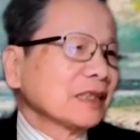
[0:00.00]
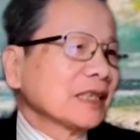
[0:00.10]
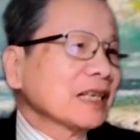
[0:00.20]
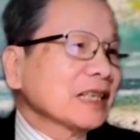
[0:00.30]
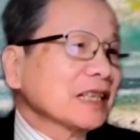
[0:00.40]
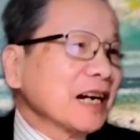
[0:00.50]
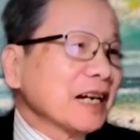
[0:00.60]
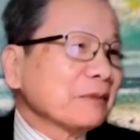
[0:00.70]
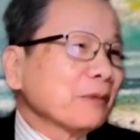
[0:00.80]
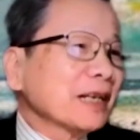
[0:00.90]
những
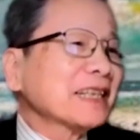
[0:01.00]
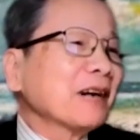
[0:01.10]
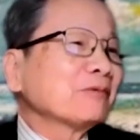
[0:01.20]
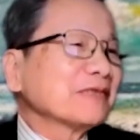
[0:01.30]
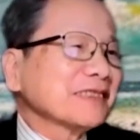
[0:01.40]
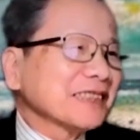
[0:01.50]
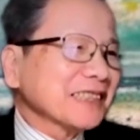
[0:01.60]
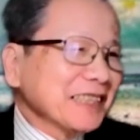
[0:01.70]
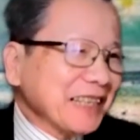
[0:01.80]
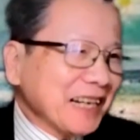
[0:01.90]
người bất đồng
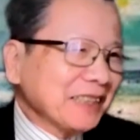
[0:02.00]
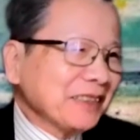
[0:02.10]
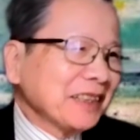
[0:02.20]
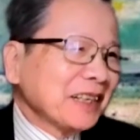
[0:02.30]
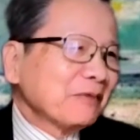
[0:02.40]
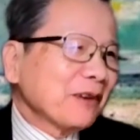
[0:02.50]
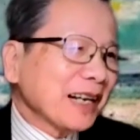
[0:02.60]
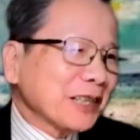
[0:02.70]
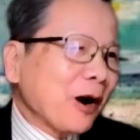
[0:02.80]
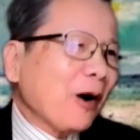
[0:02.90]
chứng kiến
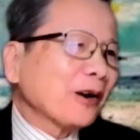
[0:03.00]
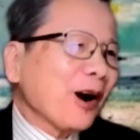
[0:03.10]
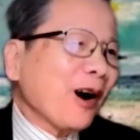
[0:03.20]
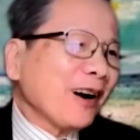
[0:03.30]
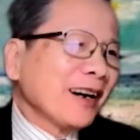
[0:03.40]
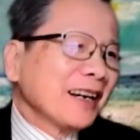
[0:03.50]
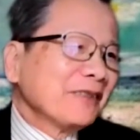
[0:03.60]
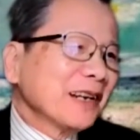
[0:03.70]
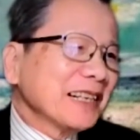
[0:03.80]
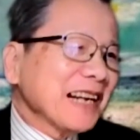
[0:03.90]
và do đó
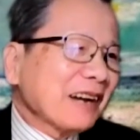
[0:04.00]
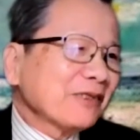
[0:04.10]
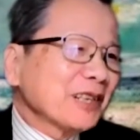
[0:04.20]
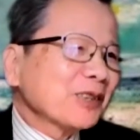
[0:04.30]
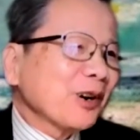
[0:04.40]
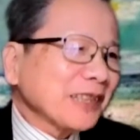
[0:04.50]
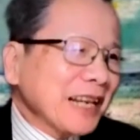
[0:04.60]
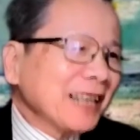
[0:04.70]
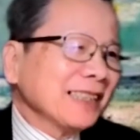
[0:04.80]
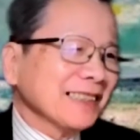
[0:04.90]
Việt Nam được có
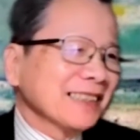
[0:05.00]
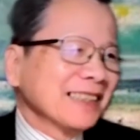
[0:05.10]
tiếng